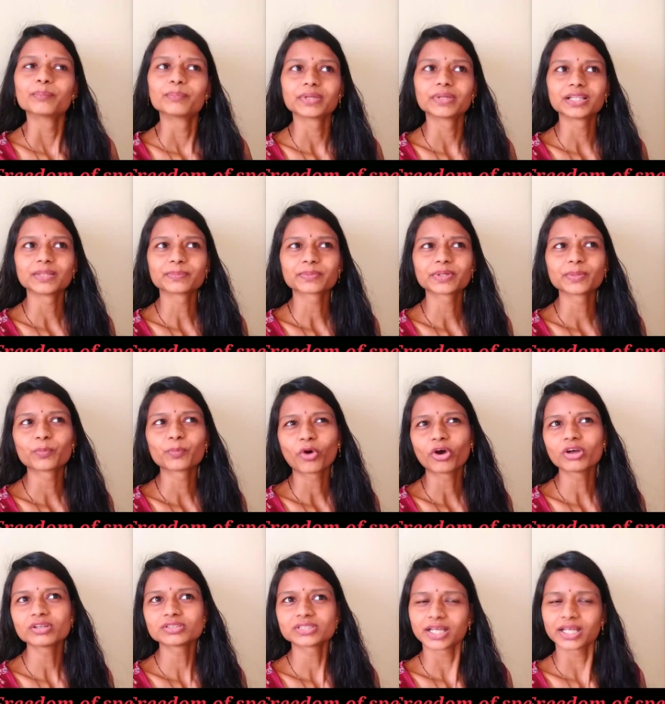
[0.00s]
मतलब कि
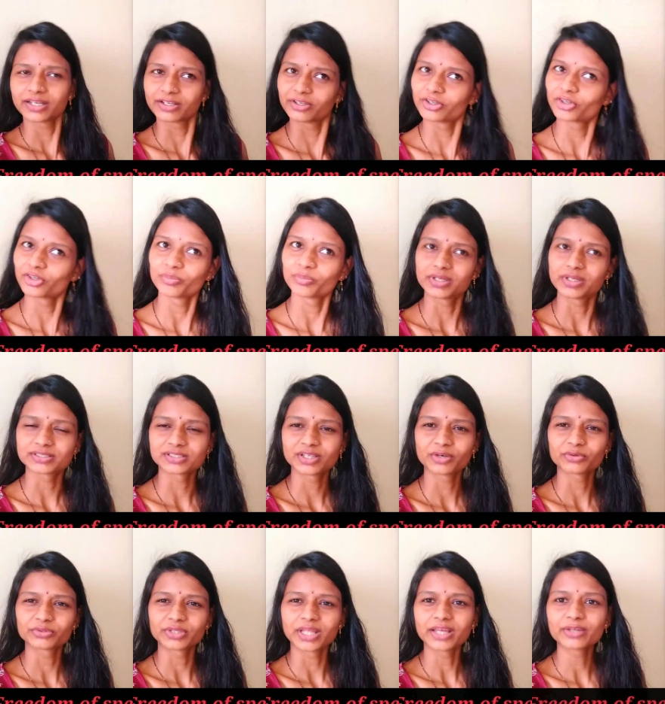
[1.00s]
बहुत सारे घरों में ऐसा
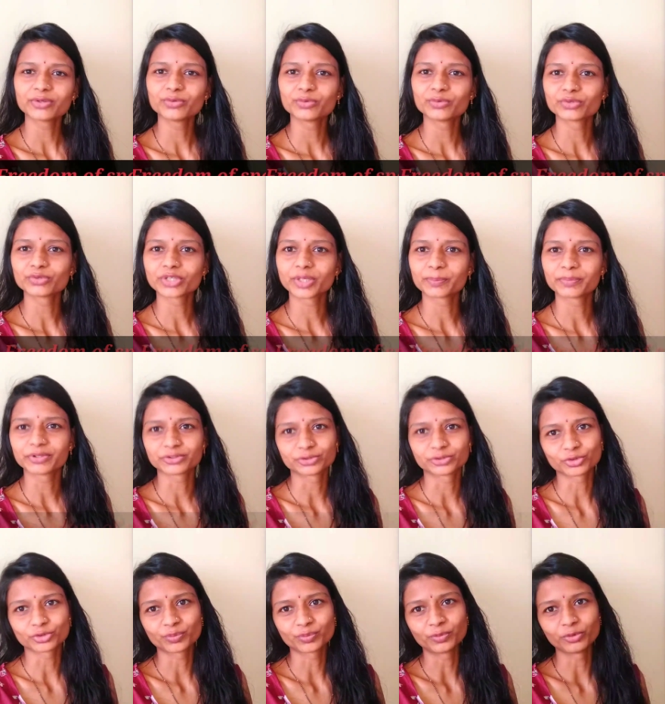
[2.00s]
होता है कि उनके
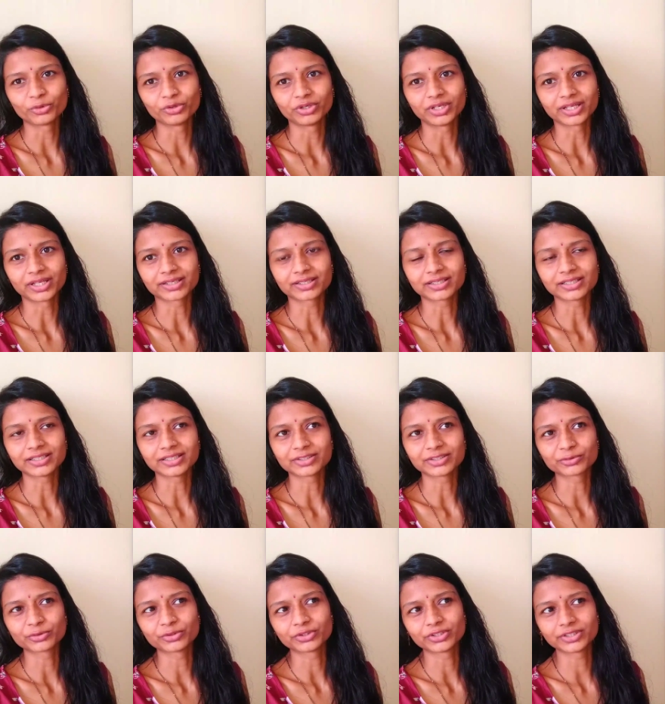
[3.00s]
बच्चों को बोलने की
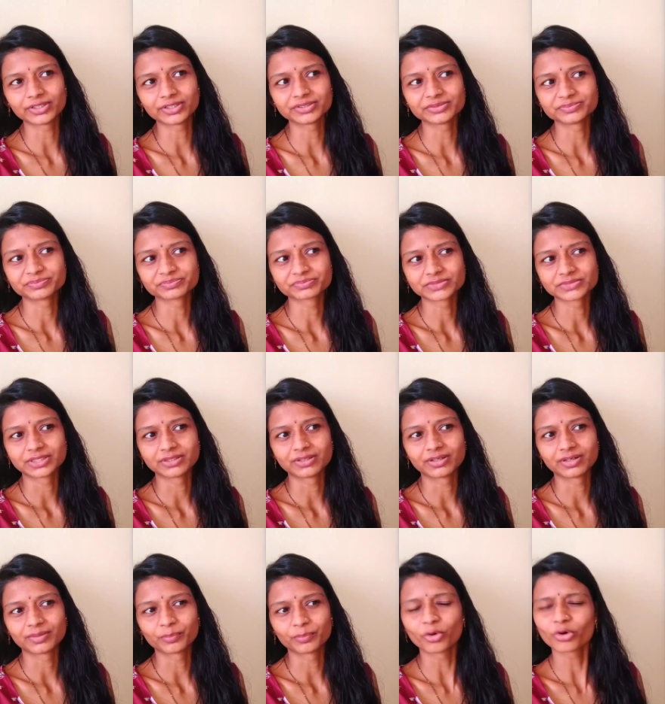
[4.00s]
कोई
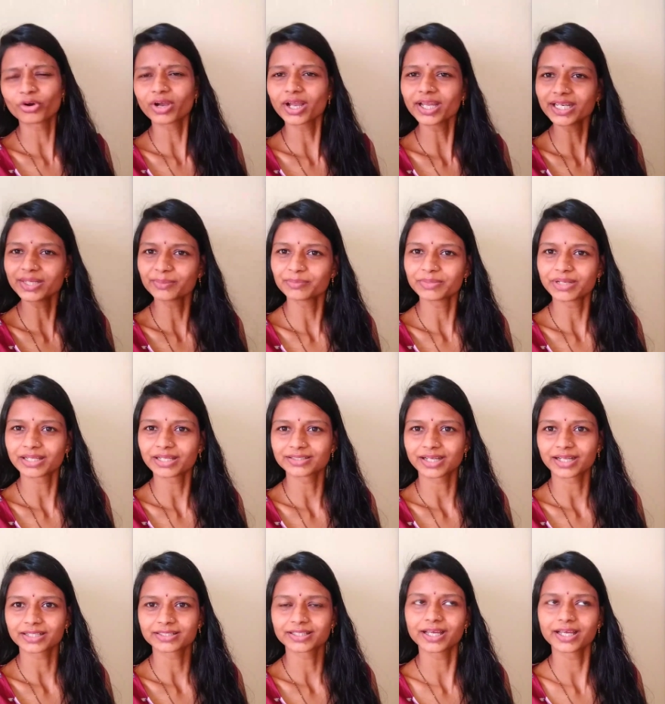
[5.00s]
आ, मौका ही नहीं मिला
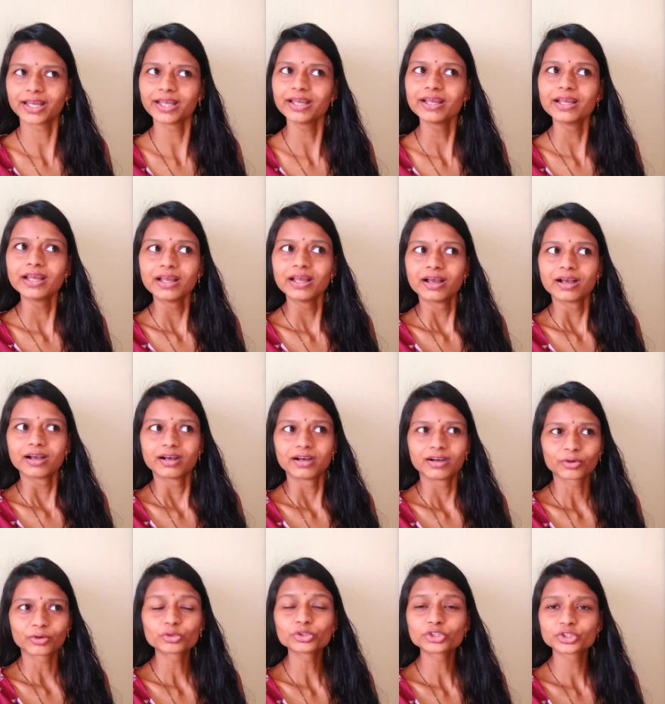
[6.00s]
जाता है
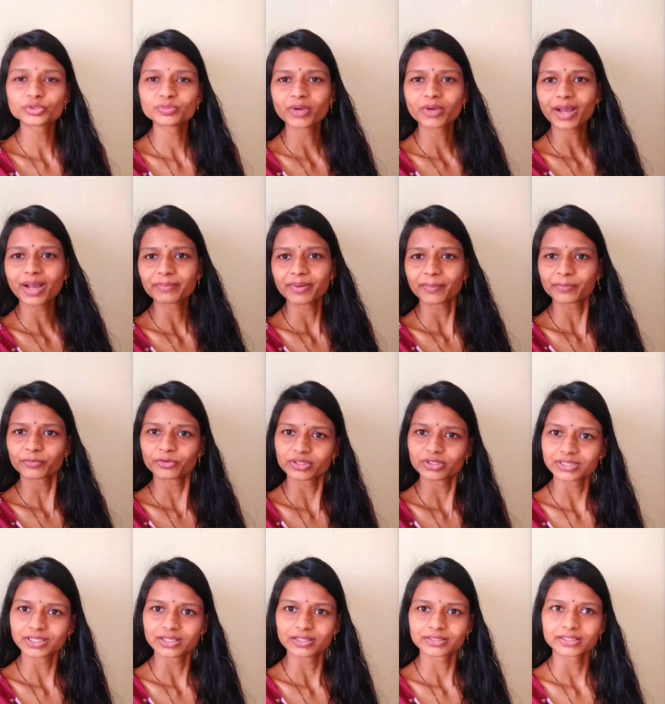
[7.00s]
आ, कुछ माँ बाप को
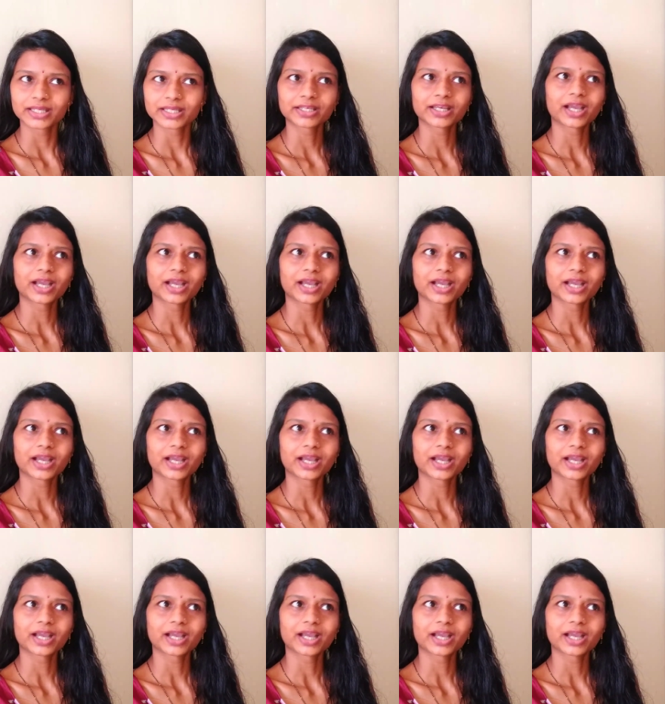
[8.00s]
ऐसा लगता है